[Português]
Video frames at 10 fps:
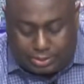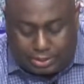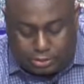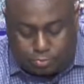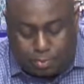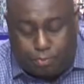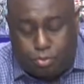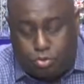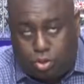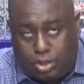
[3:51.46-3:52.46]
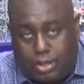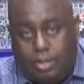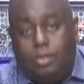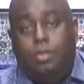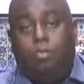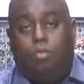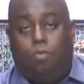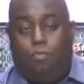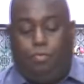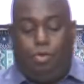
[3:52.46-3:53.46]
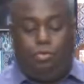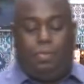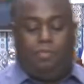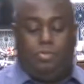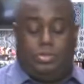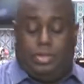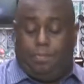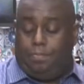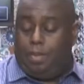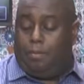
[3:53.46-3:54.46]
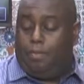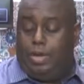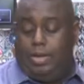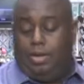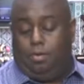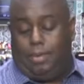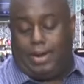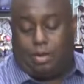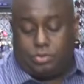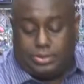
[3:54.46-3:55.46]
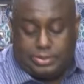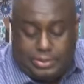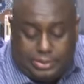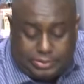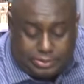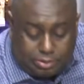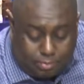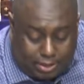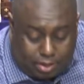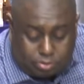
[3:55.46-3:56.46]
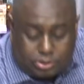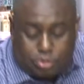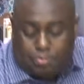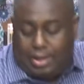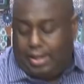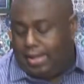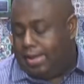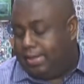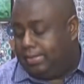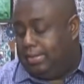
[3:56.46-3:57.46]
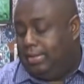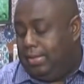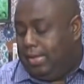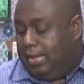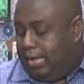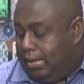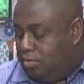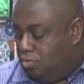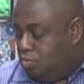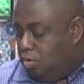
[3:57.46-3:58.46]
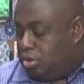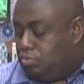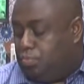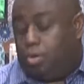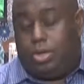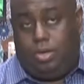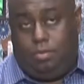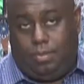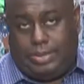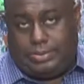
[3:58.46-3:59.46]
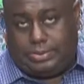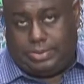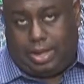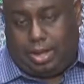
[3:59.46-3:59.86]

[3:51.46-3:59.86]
estresse proporcionar conforto para você. Porém, não uma calça slim e sim uma calça de barra reta. É, com cos um pouquinho mais